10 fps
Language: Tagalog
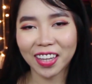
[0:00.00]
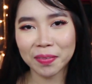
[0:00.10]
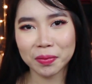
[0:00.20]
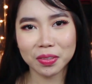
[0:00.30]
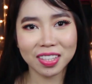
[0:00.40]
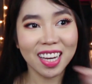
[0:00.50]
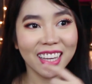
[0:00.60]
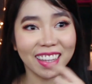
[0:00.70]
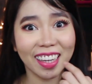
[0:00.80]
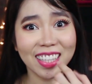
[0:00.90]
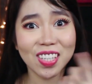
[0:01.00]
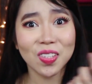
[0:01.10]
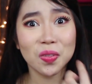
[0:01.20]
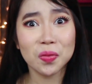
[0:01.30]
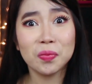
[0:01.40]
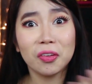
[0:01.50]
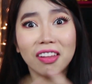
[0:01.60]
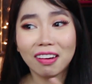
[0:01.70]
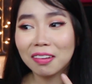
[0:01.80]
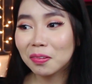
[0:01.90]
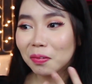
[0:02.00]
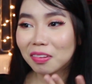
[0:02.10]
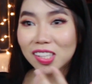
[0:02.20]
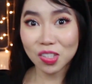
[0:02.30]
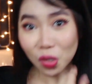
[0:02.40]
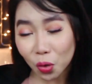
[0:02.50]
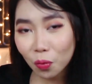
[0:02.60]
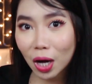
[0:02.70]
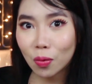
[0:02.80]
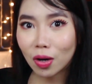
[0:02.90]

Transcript: Tapos, nakaisang subo lang ako. Tapos niluwa ako